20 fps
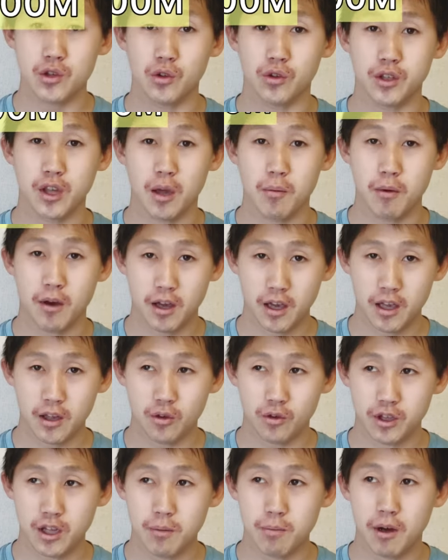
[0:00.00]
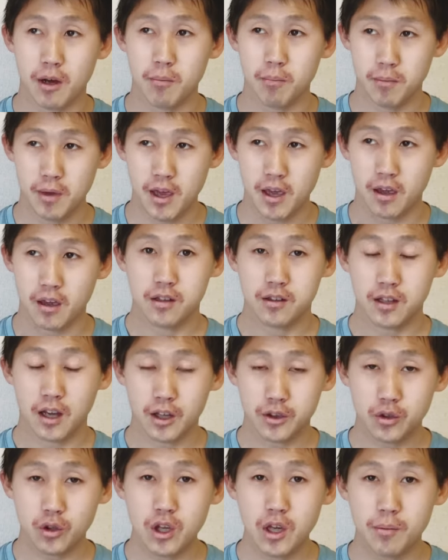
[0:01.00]
の手前のにばんめ、
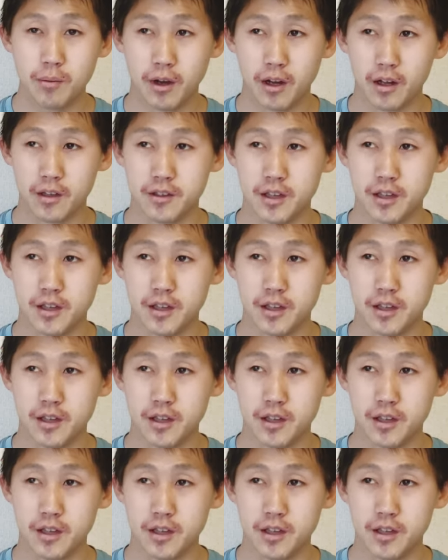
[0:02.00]
例えば